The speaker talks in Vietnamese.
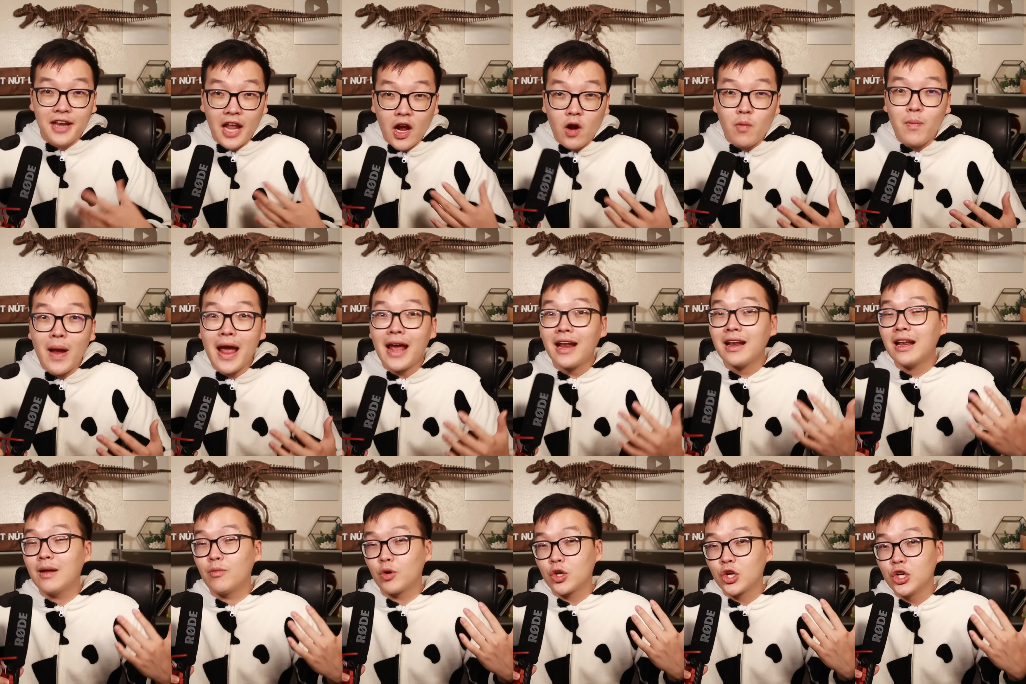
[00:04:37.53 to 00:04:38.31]
nếu
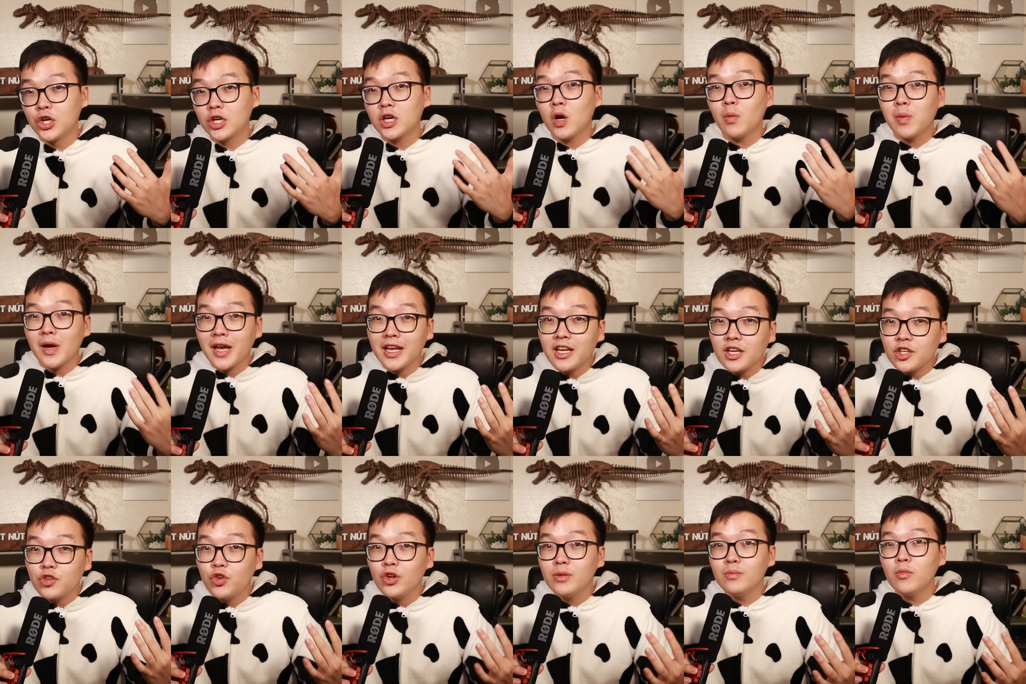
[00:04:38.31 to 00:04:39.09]
bạn là một người không có kiến
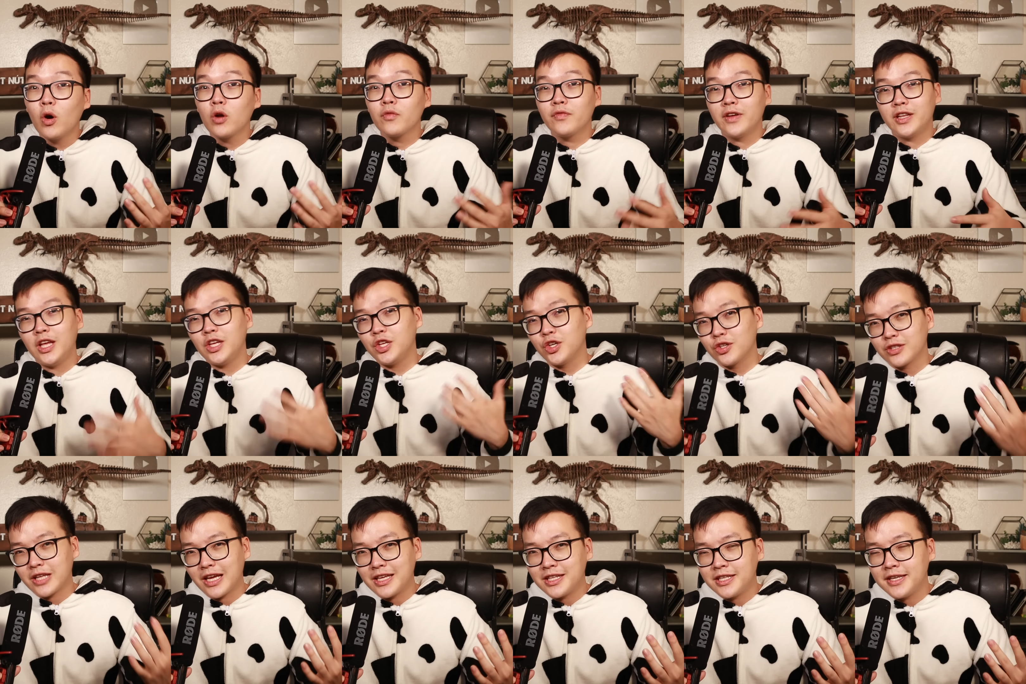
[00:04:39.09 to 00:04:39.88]
thức chuyên môn về thị
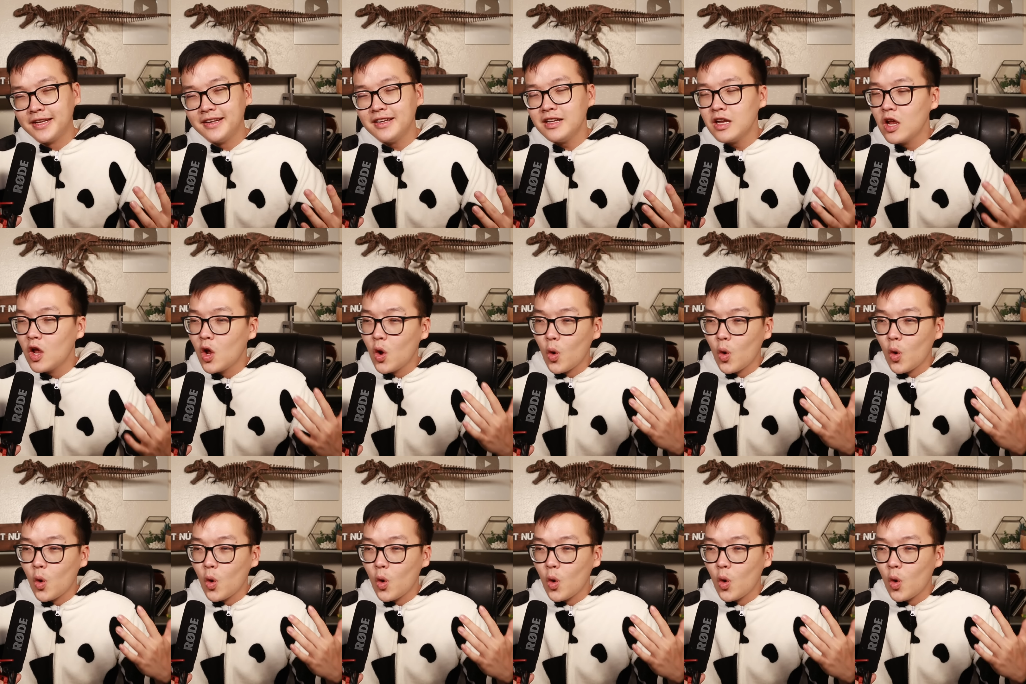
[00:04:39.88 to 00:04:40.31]
trường tài chính